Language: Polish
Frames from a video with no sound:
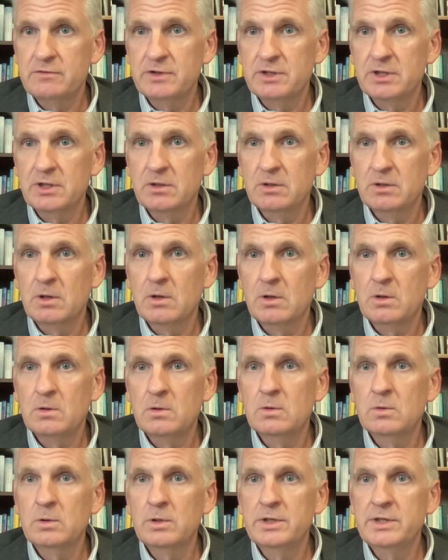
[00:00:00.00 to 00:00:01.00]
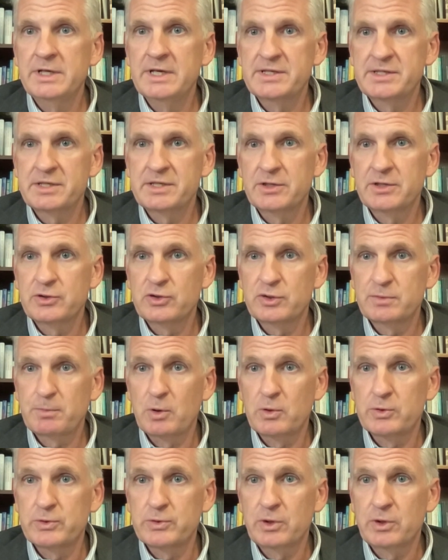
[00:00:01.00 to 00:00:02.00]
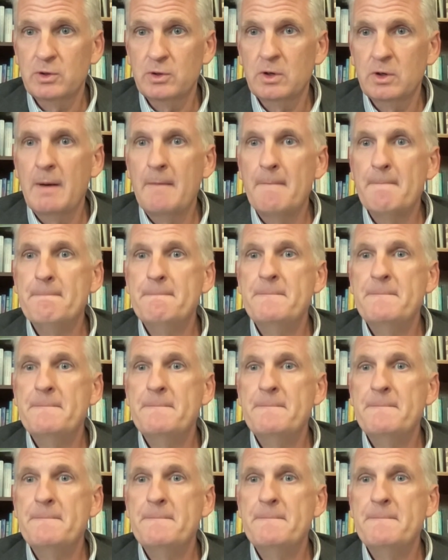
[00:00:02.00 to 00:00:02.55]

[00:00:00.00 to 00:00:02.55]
właściwie o niezależność polską